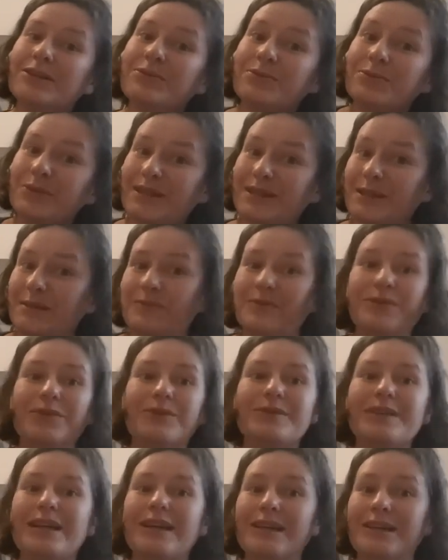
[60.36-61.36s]
tu jestem krok
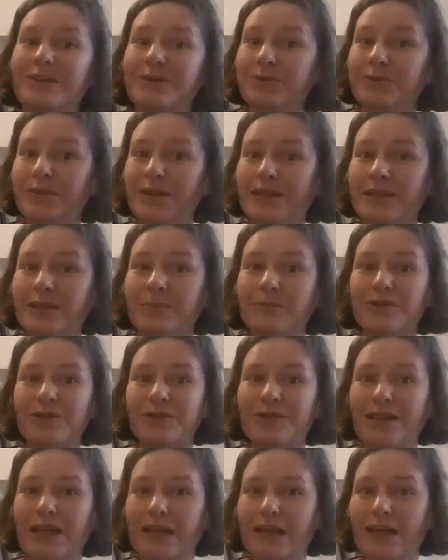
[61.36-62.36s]
dalej, tu jestem krok
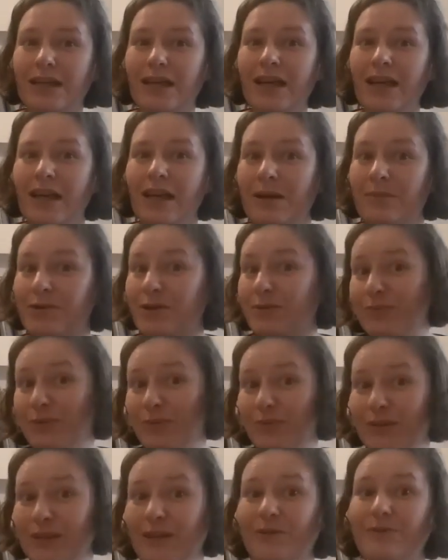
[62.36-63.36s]
dalej.
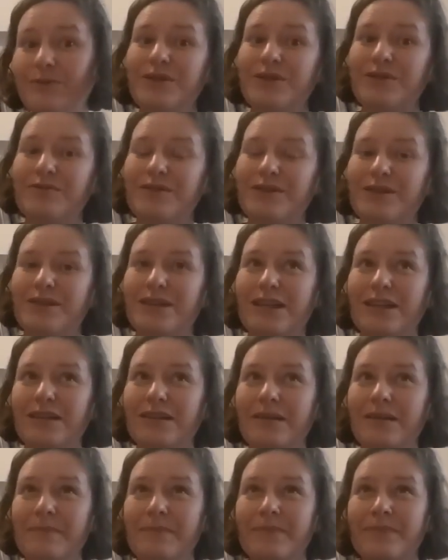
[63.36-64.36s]
Przypominały mi się, wiecie, takie
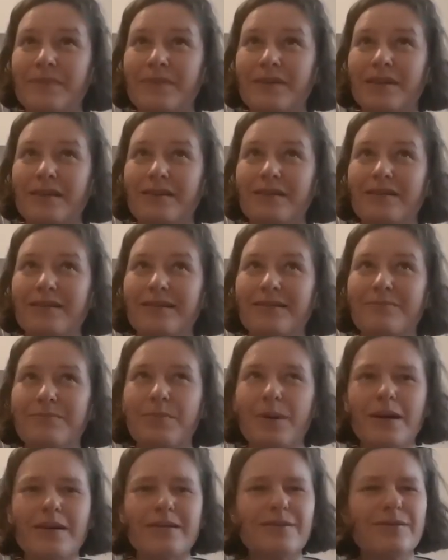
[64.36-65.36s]
mm,
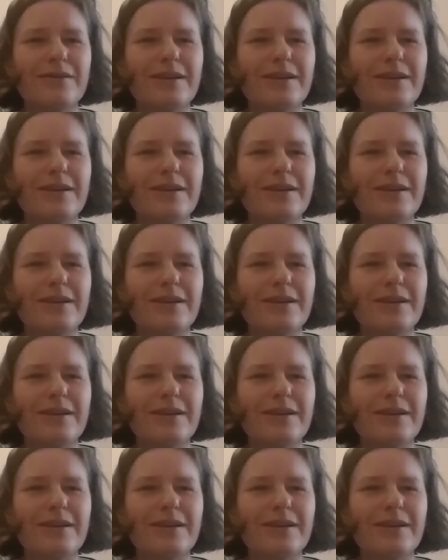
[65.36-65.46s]
bardzo